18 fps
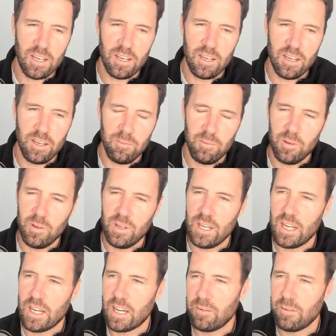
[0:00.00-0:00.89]
que mi
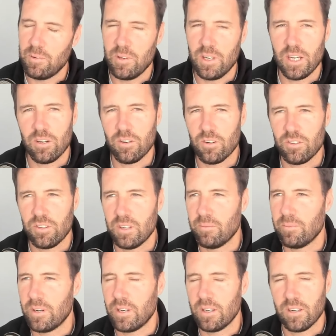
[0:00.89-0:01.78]
vieja y mi viejo
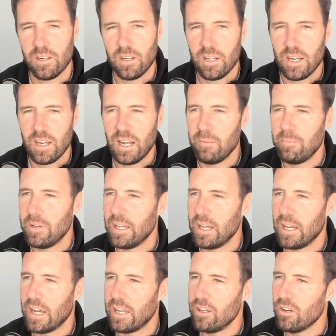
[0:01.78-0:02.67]
siempre al pie
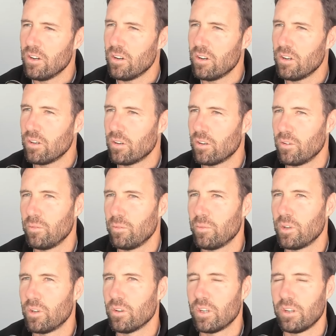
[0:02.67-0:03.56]
del cañón, con un
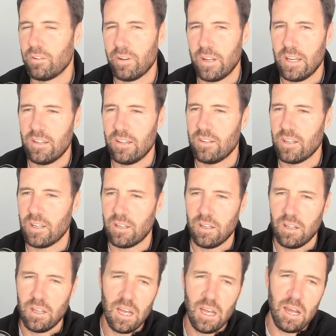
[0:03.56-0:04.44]
montón de
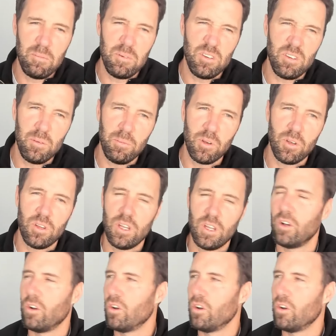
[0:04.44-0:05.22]
falencias al principio desde lo